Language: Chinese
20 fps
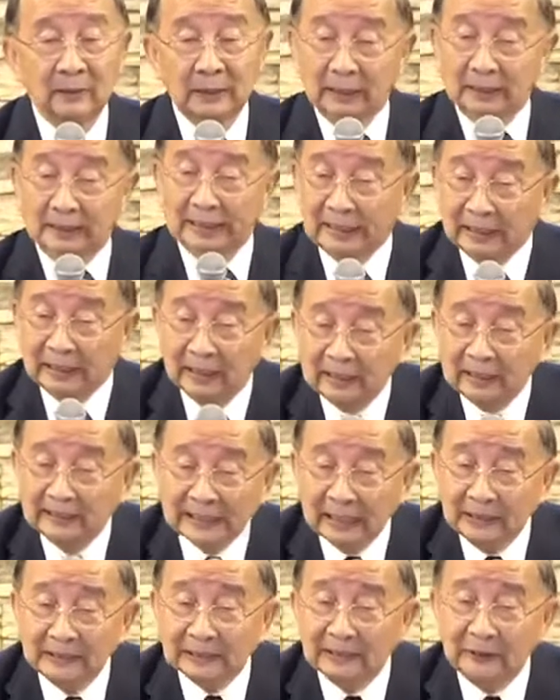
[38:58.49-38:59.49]
你可以
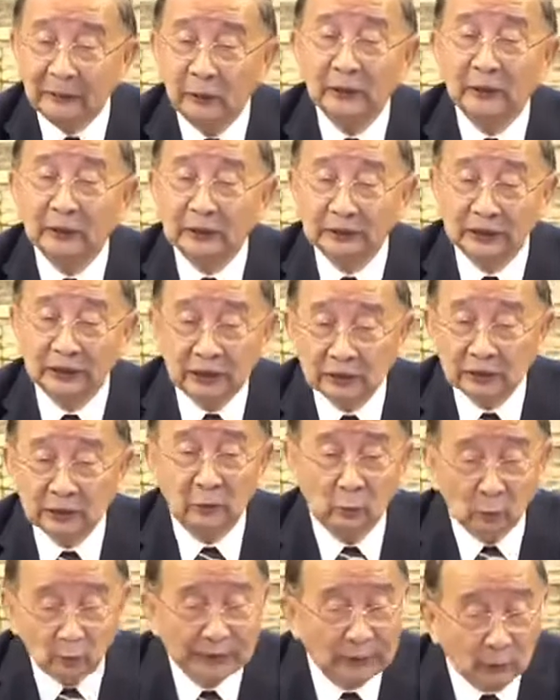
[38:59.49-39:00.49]
在这里有一个心智，
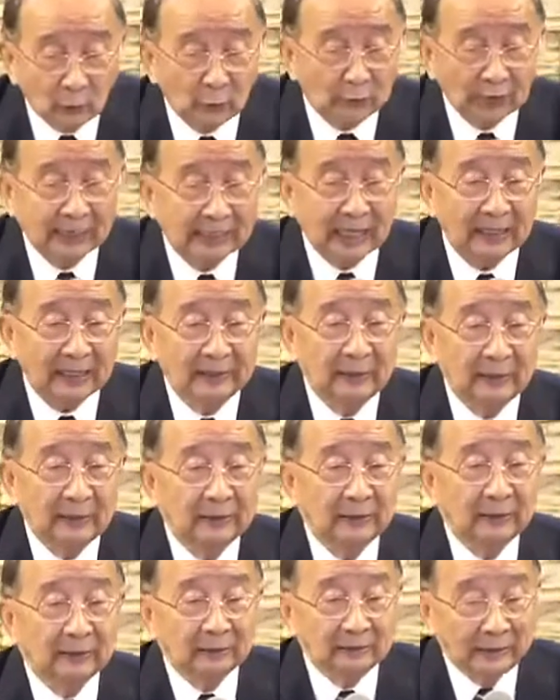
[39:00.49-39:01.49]
我要悔改，
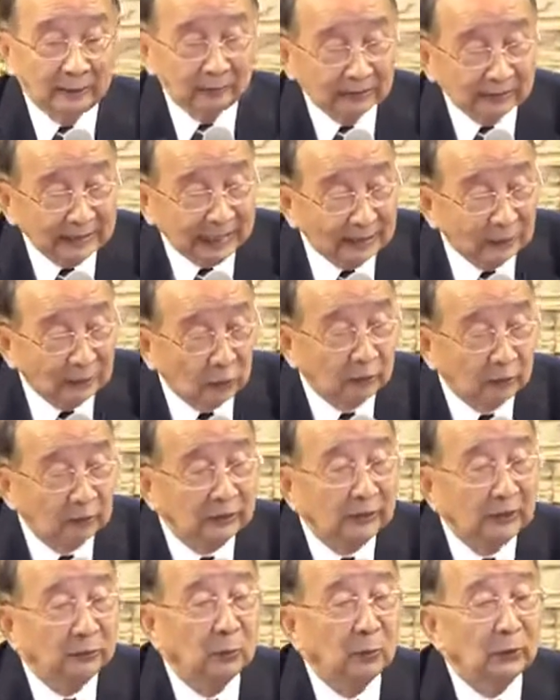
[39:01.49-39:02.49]
那么带动
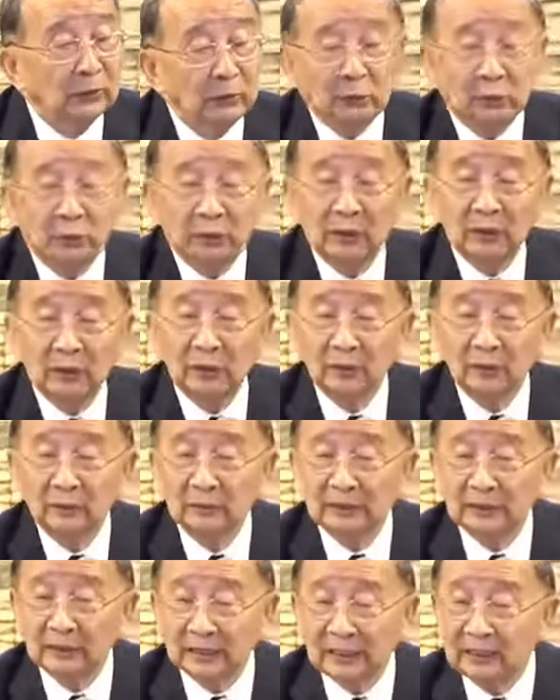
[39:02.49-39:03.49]
你回去，
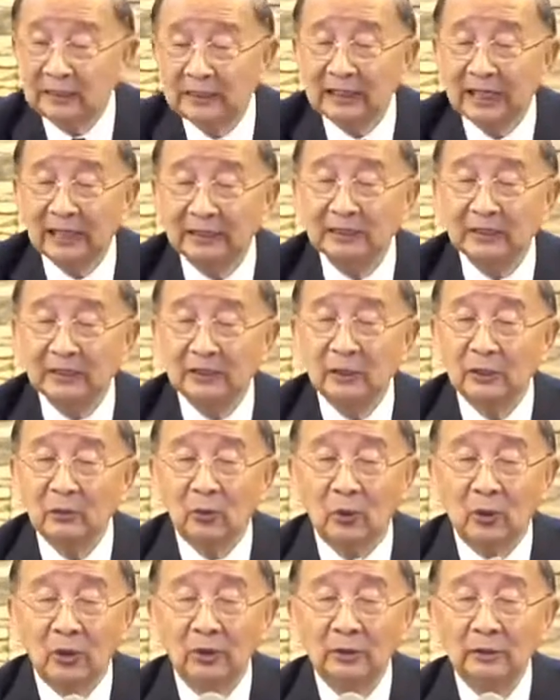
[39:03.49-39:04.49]
你等一下的生
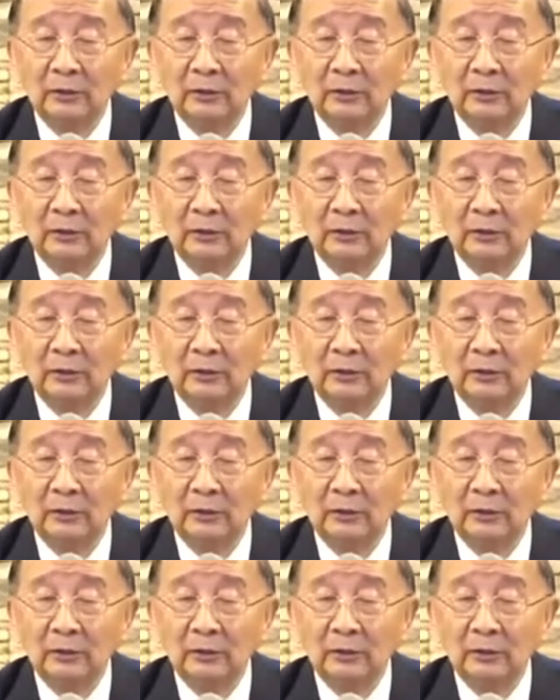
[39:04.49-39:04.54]
活